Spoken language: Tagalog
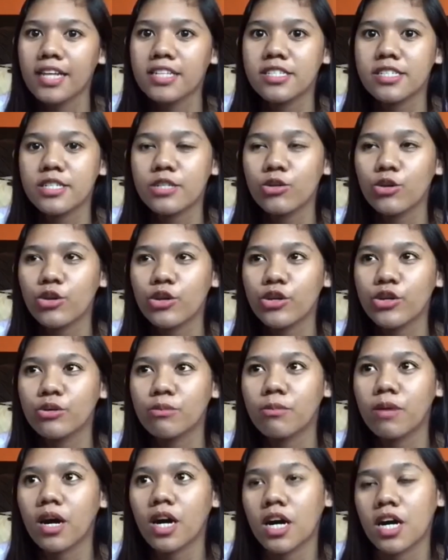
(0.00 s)
Siguro
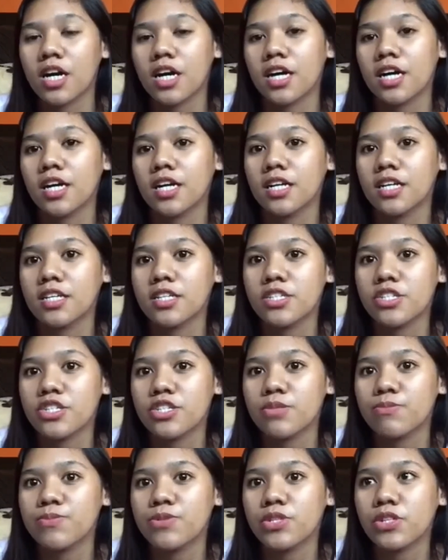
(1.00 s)
yung mga
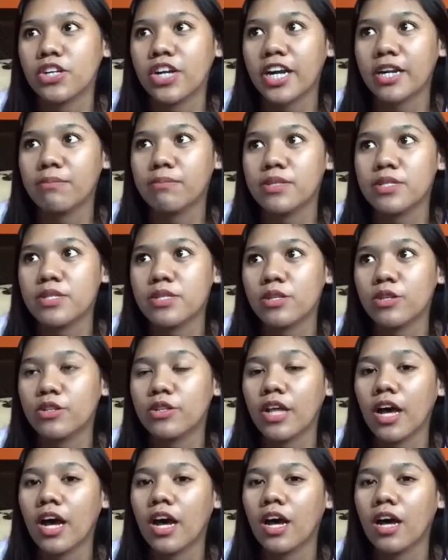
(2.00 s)
subscribers
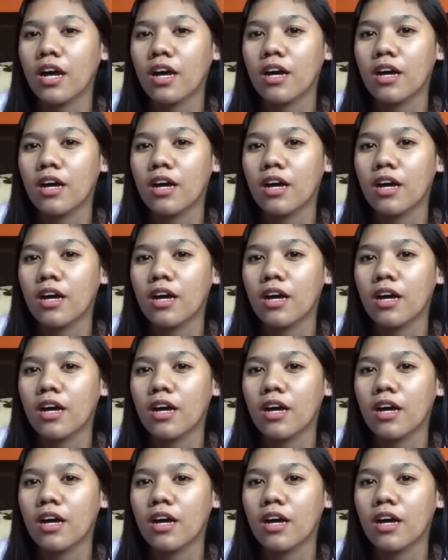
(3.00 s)
ko na